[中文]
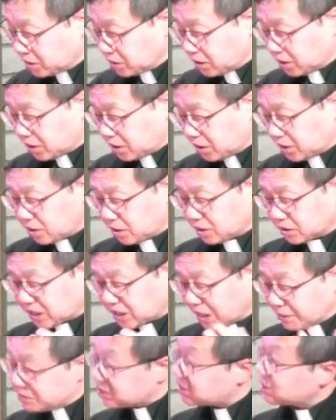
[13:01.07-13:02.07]
呃，他
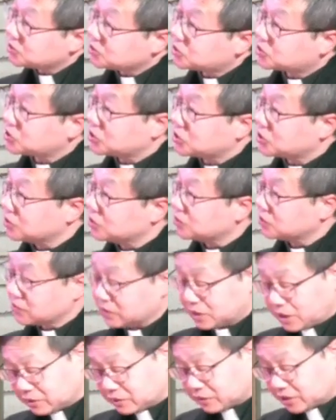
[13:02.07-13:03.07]
们相似，
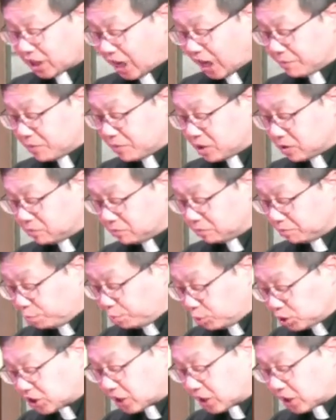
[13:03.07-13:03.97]
但他们不相